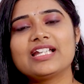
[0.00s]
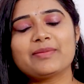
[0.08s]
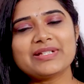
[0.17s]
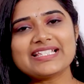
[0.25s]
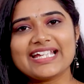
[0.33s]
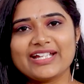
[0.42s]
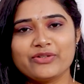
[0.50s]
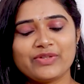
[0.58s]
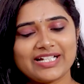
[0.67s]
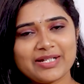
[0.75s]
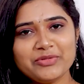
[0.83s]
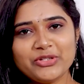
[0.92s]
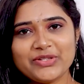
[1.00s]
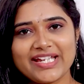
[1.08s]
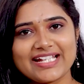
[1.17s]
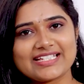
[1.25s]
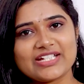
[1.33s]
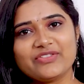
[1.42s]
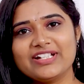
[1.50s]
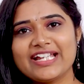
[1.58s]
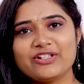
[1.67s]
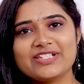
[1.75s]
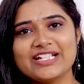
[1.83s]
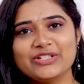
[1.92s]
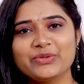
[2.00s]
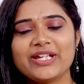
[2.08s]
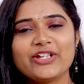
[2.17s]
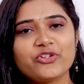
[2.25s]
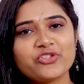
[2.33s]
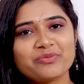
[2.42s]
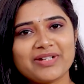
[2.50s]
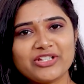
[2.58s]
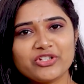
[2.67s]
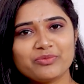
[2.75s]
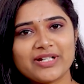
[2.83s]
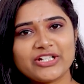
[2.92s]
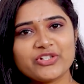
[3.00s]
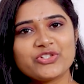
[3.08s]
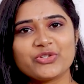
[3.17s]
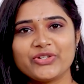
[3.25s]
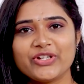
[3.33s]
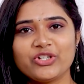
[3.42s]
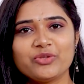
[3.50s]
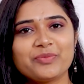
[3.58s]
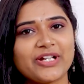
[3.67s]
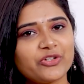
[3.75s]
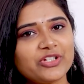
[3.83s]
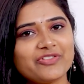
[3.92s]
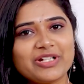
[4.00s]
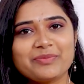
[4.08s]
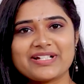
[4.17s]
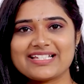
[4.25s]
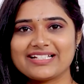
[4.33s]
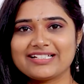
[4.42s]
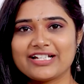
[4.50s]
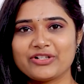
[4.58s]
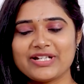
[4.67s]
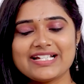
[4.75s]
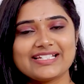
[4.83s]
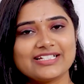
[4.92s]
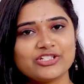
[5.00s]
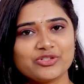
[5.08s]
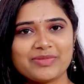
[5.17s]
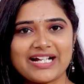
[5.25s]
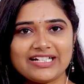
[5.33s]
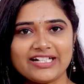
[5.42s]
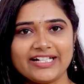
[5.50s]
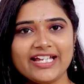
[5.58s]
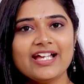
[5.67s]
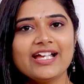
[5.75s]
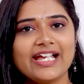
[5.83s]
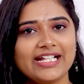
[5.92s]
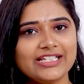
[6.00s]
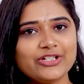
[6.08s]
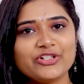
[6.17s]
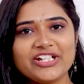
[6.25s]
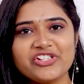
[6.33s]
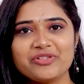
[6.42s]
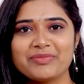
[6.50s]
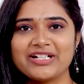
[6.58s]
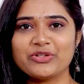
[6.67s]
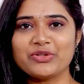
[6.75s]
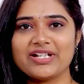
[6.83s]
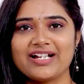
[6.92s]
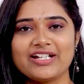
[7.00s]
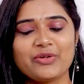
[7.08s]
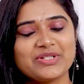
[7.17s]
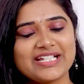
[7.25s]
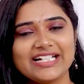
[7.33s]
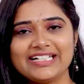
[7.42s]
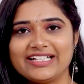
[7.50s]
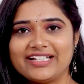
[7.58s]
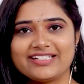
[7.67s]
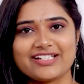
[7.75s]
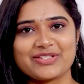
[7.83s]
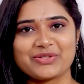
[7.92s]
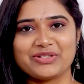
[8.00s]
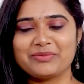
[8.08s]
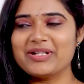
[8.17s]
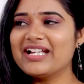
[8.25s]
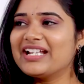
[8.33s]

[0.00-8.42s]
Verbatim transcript: నమస్తే వెల్కమ్ టు టీఎక్స్ టీవీ నేను సింధు ఈరోజు మనతో పాటు స్టూడియోలో ప్రకృతి వనం ప్రసాద్ గారు ఉన్నారు సార్తో మాట్లాడి హెల్త్ గురించి మనకున్న డౌట్స్ అని క్లియర్ చేసుకున్నాం